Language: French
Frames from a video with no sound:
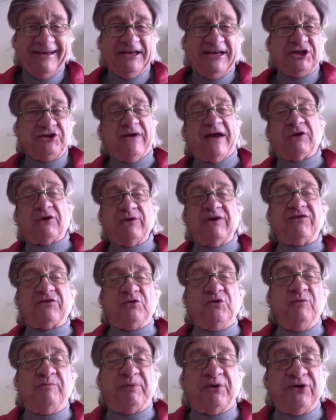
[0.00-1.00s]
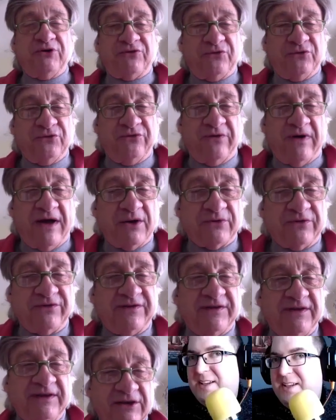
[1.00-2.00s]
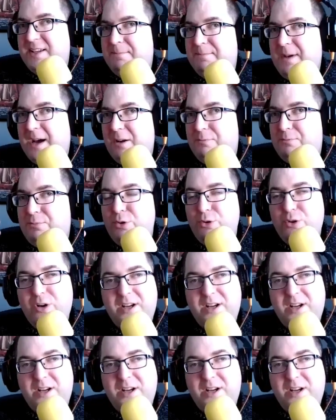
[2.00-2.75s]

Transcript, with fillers: Je fais Chris Cooper, que Sean il, parle plus